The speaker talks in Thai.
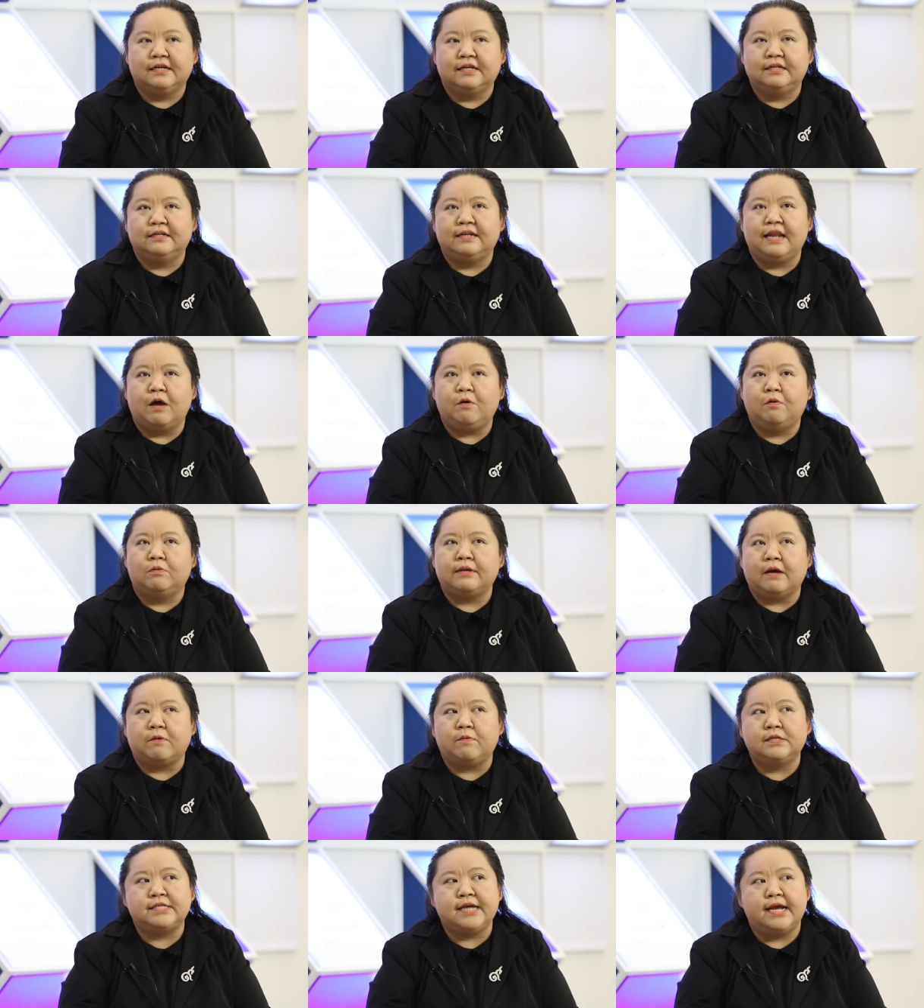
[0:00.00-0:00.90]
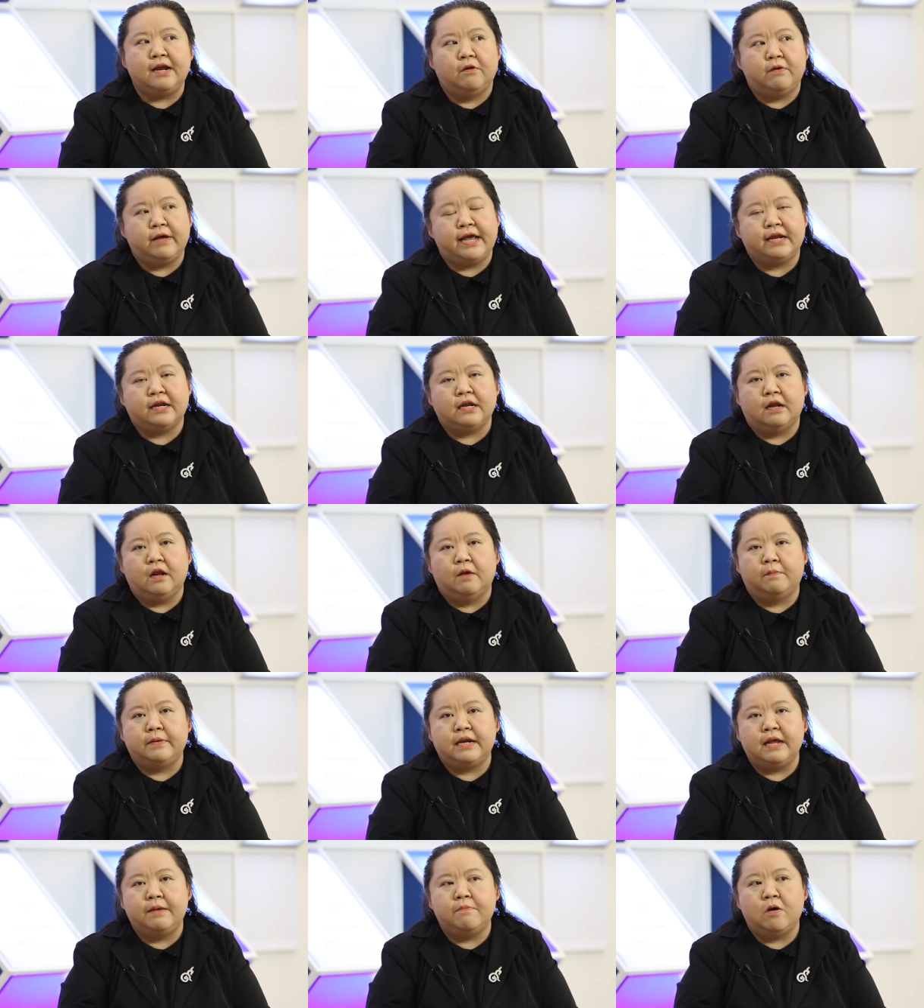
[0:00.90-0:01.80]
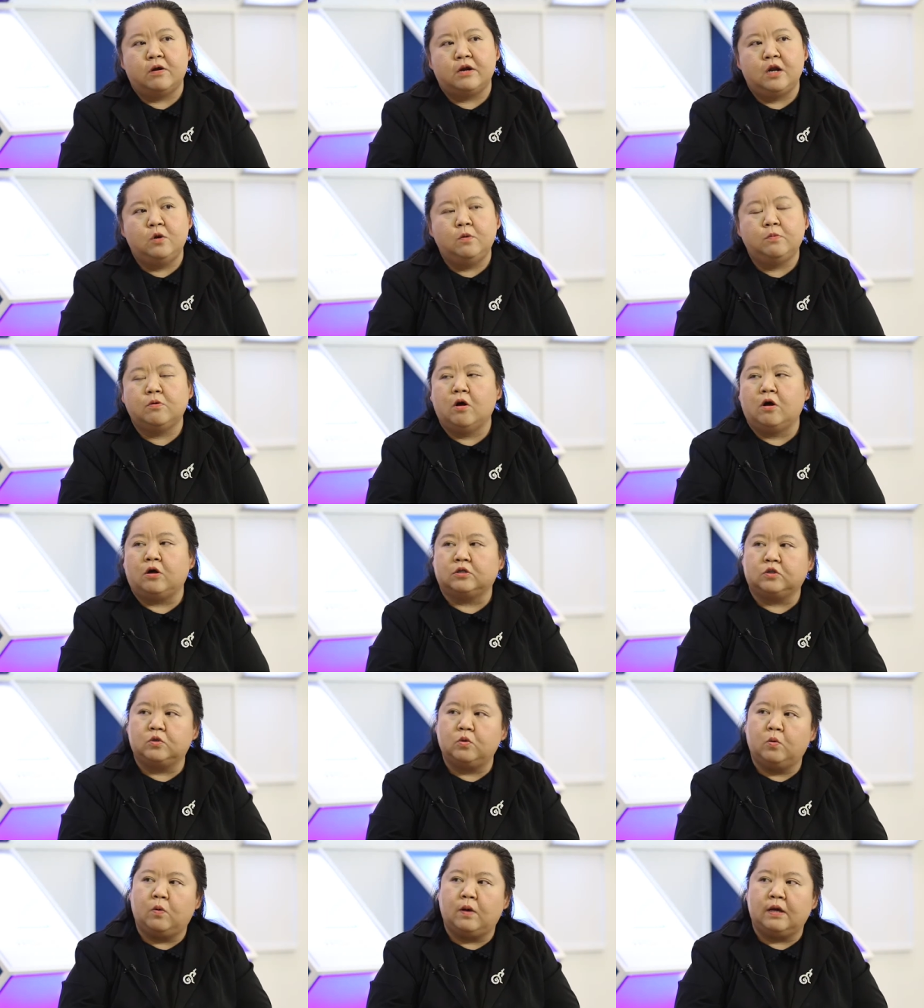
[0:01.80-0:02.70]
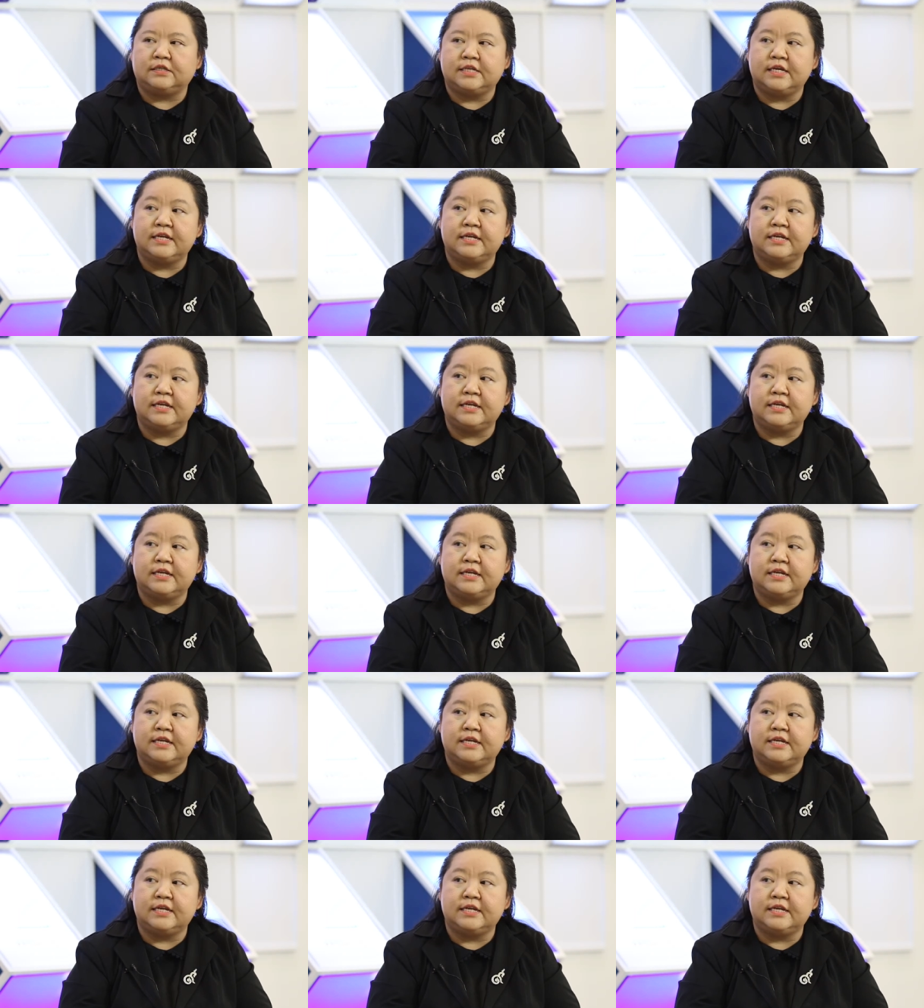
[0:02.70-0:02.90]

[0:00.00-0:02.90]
คือเรานักวิจัยเราเองเนี่ย เราไม่ได้มองในรูปของตัว